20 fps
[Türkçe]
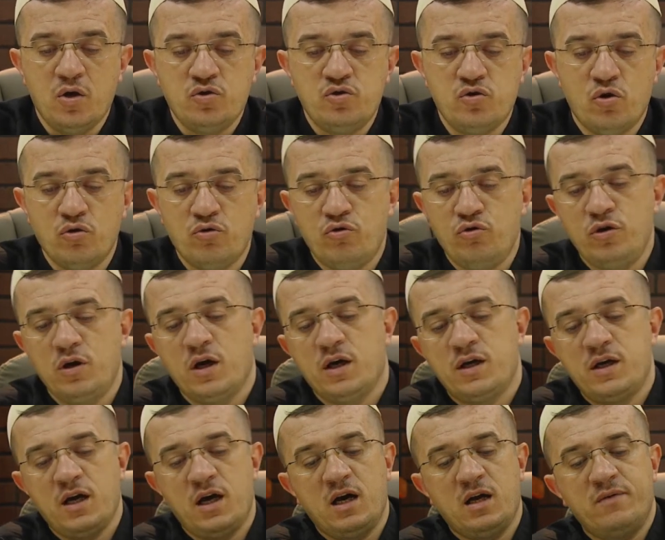çok
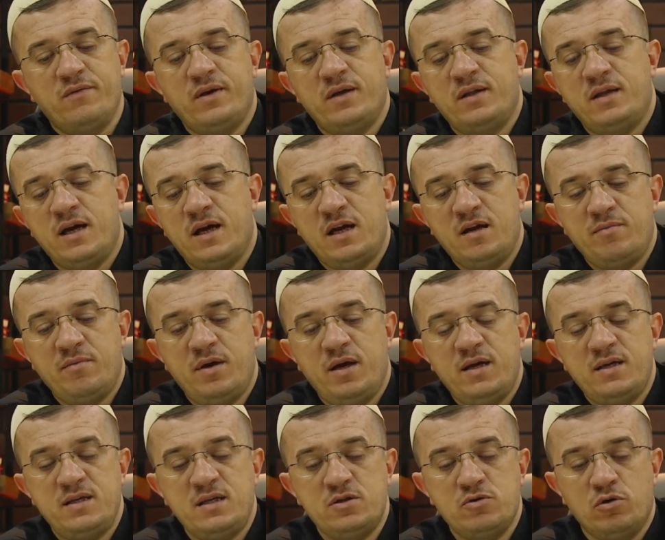günahkar ve
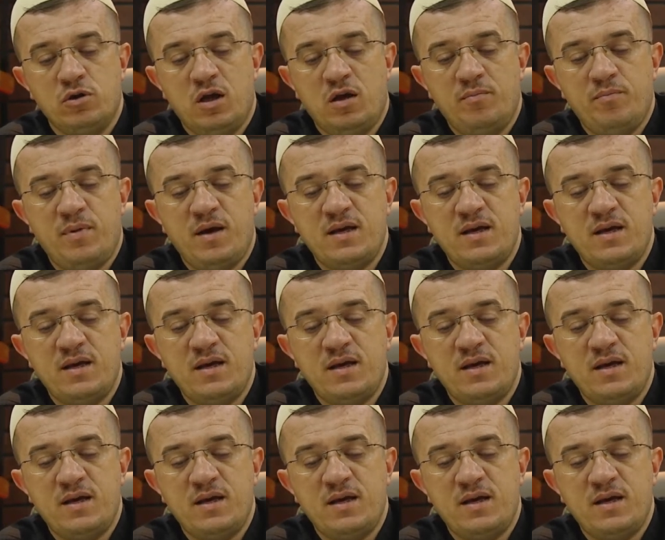terbiyesiz olan